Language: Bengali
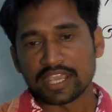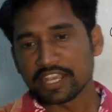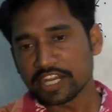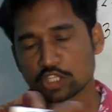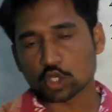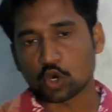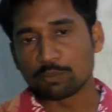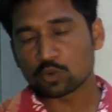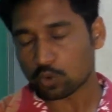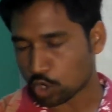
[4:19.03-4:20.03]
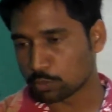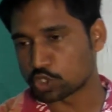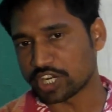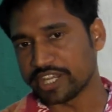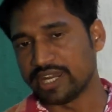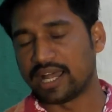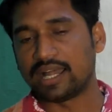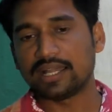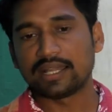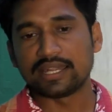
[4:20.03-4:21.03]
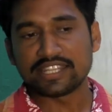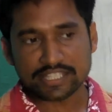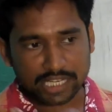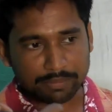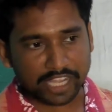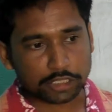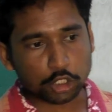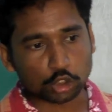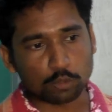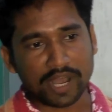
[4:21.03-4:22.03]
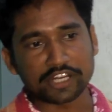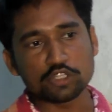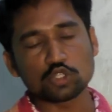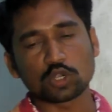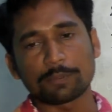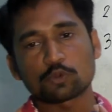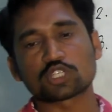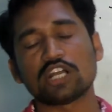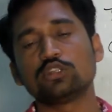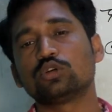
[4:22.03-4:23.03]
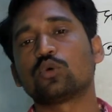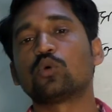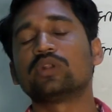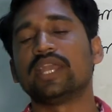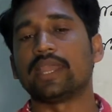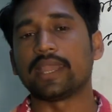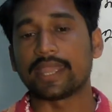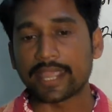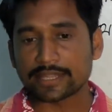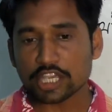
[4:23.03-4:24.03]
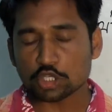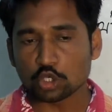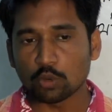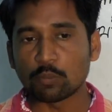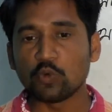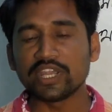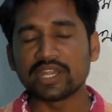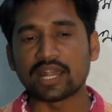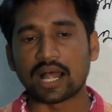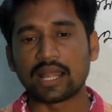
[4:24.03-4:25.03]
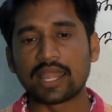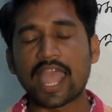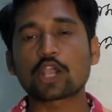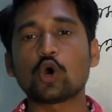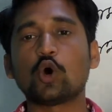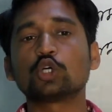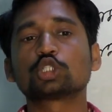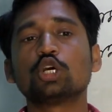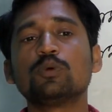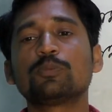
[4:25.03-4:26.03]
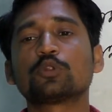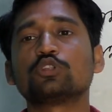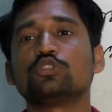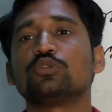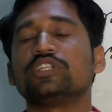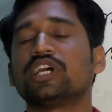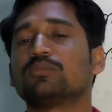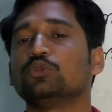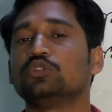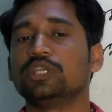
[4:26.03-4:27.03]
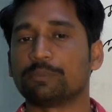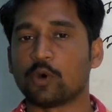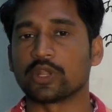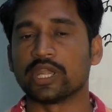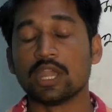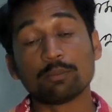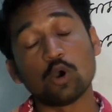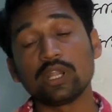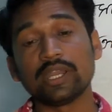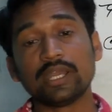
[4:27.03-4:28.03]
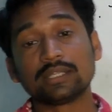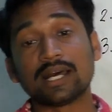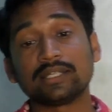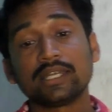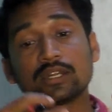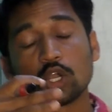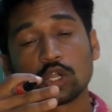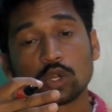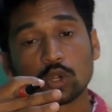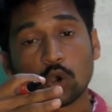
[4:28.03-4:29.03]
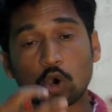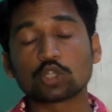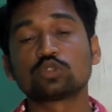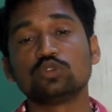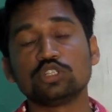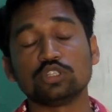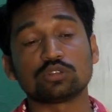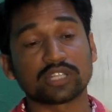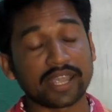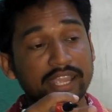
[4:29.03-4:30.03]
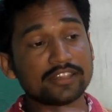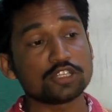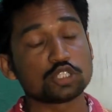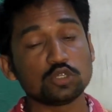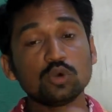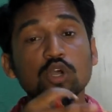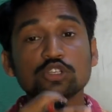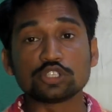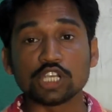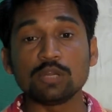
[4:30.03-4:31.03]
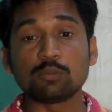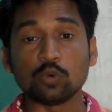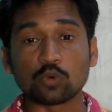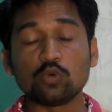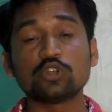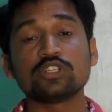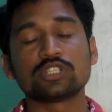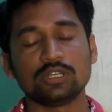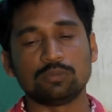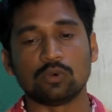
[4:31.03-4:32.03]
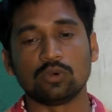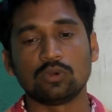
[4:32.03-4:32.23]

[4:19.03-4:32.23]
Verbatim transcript: ইংরেজ কর্মচারীরা নিজেদের ব্যক্তিগত বাণিজ্যকে প্রসারিত করলে এদেশীয় বণিকরা এক অসম প্রতিযোগিতার মধ্যে পড়ে ফলে তাদের অর্থনীতি তথা এদেশীয় শিল্প কুটির শিল্প